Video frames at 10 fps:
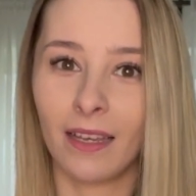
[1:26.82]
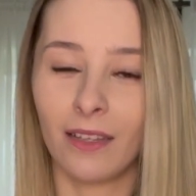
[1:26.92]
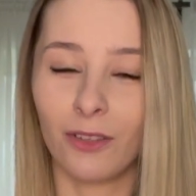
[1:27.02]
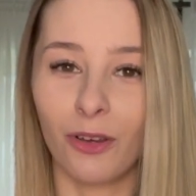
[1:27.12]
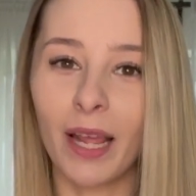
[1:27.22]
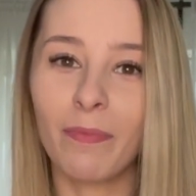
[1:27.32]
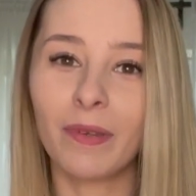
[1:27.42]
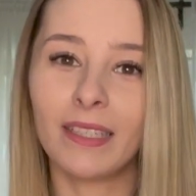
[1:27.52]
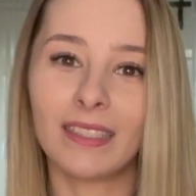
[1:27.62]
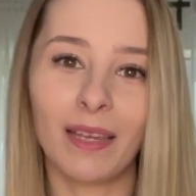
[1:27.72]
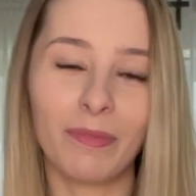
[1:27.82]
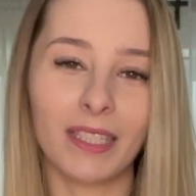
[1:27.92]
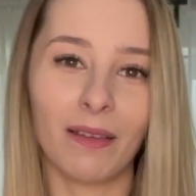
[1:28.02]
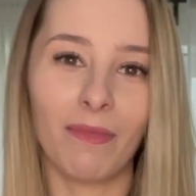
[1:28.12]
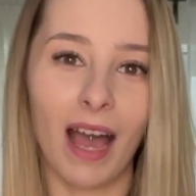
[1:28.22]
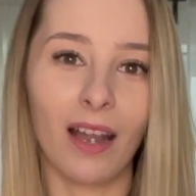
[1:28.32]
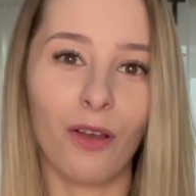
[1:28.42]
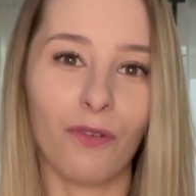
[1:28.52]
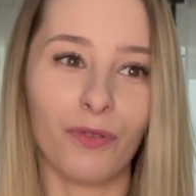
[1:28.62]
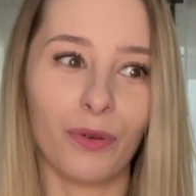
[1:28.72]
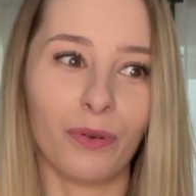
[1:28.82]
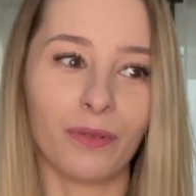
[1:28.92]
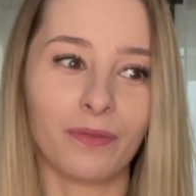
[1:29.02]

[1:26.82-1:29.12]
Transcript: torebki z napisem I love you,